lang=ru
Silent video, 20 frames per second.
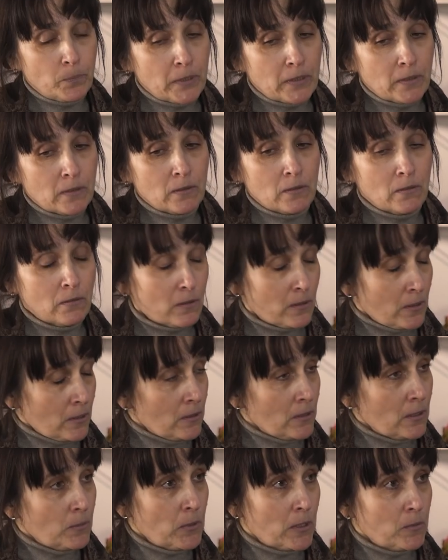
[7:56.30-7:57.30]
э,
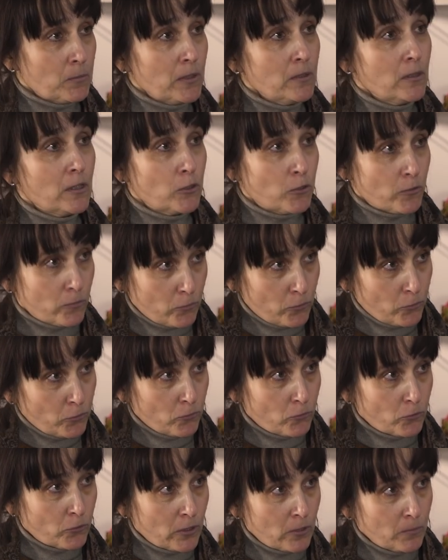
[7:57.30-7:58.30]
делать именно
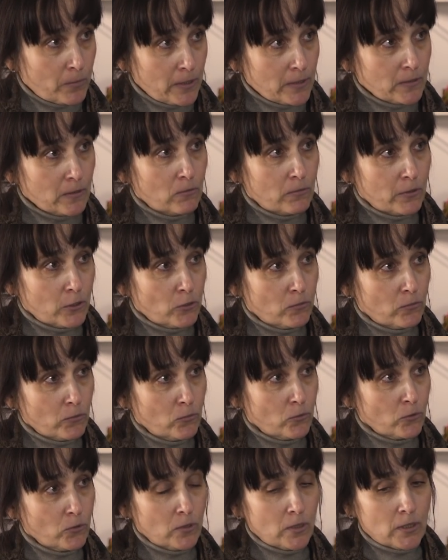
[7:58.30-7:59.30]
омолаживающую уже обрезку
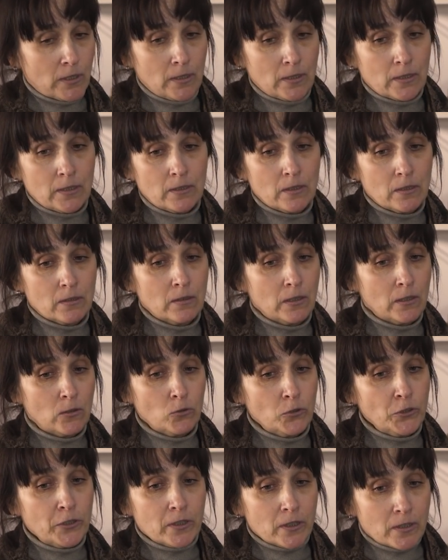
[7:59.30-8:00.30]
вашего кустарника. И
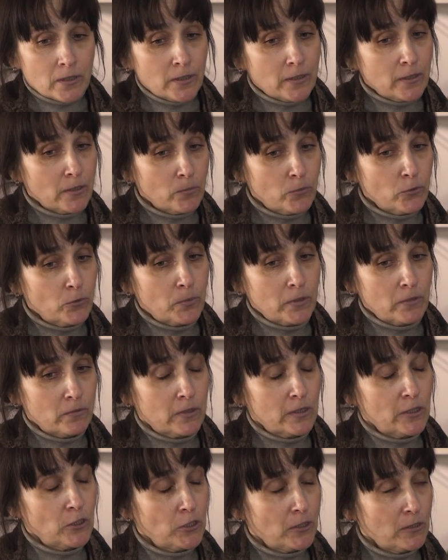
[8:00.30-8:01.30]
тогда он никогда не будет
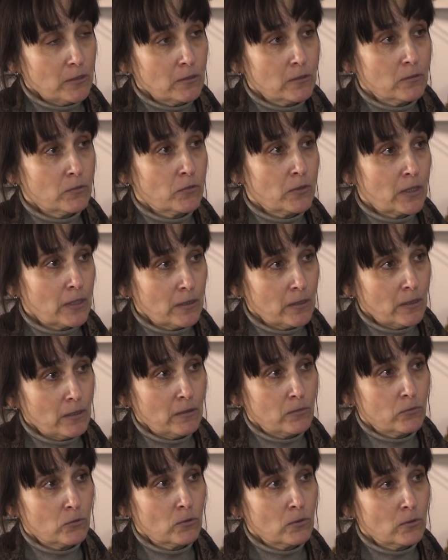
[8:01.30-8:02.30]
превращаться в
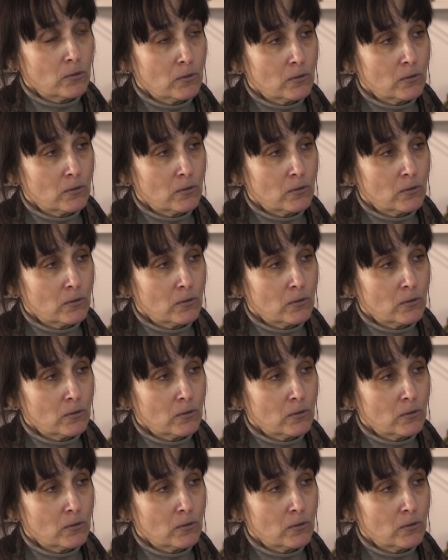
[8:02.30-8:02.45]
такие вот